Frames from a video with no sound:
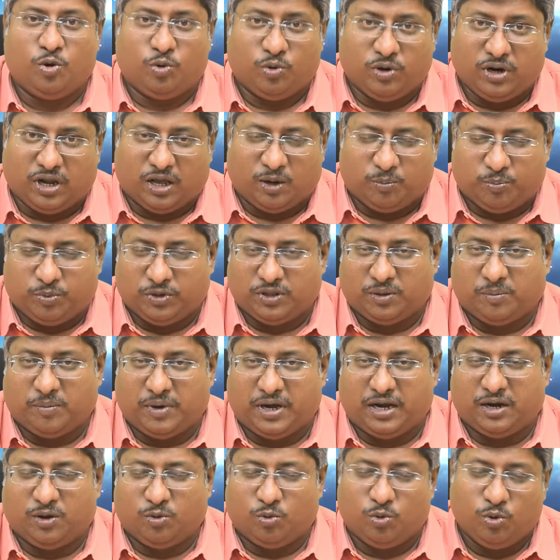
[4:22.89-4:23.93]
ஒரு
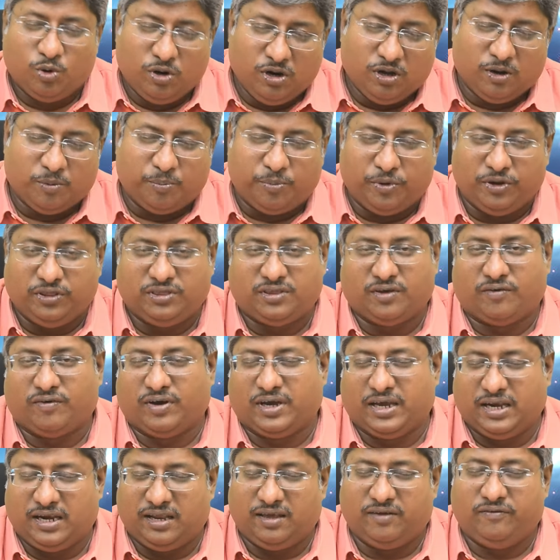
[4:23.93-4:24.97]
அற்புதமான உங்களுக்கு பிடித்த
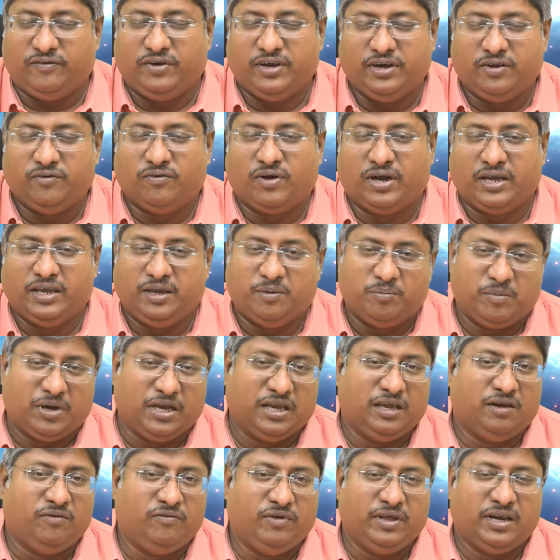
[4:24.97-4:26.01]
வகையில் வீடு வாங்கி
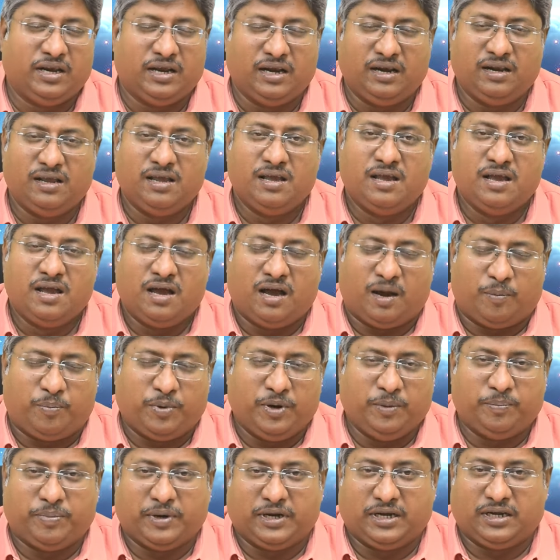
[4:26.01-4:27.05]
மகிழ்வீர்கள்
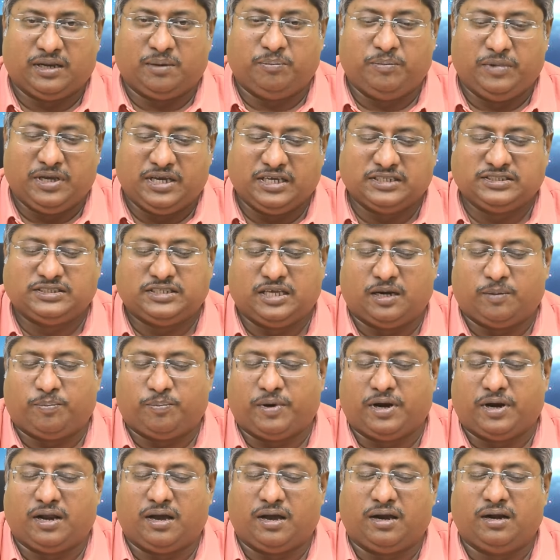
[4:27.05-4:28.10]
அப்படிப்பட்ட மிக
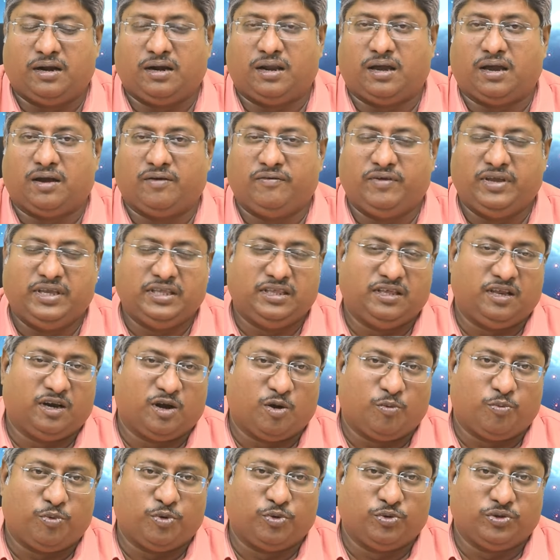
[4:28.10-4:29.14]
சிறப்பான ஆண்டாகவே இது இருக்க
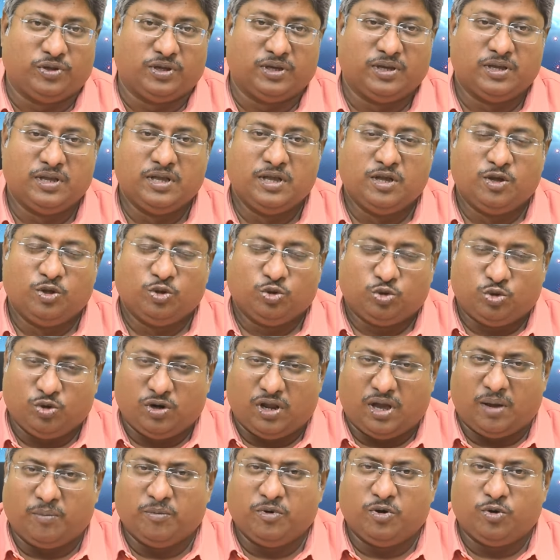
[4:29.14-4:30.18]
போகுது
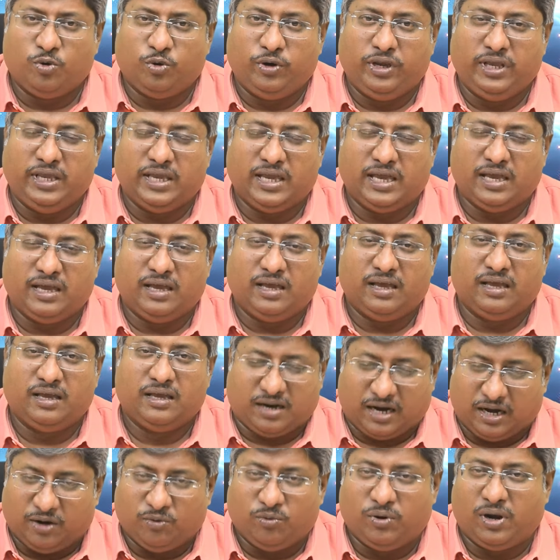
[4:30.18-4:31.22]
துலாமுக்குரிய
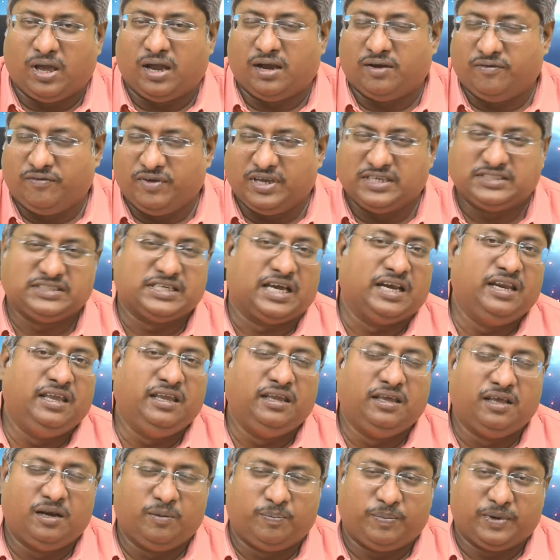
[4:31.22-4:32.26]
கடவுளாகவே சனி
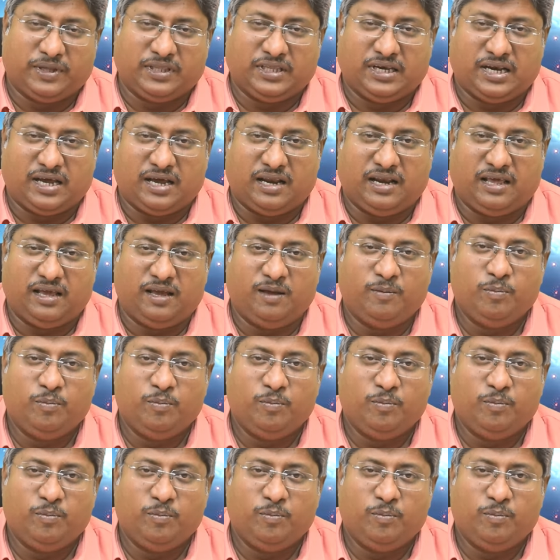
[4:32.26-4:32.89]
இருப்பதனால